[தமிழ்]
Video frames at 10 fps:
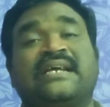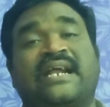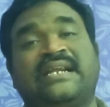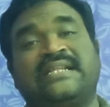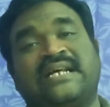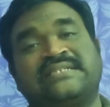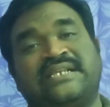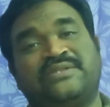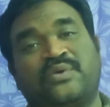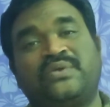
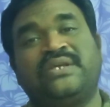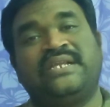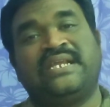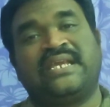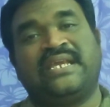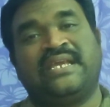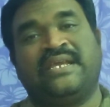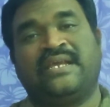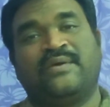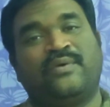கண்ணதாசனை தொட்டு இன்னைக்கு
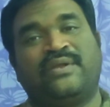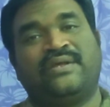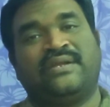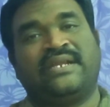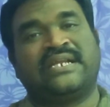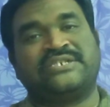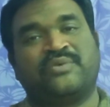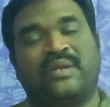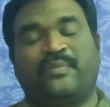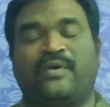ஒரு
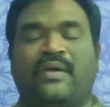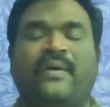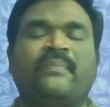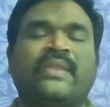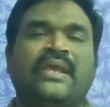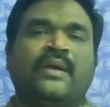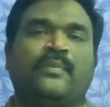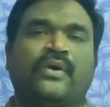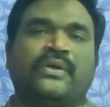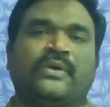நிகழ்ச்சிக்குள்ளே போகலாம்
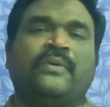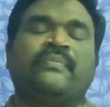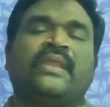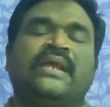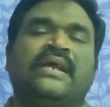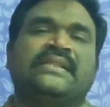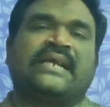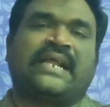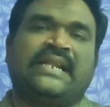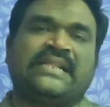போகிறோம்
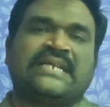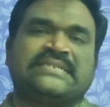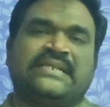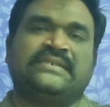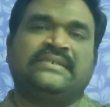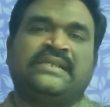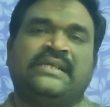இந்த கண்ணதாசன்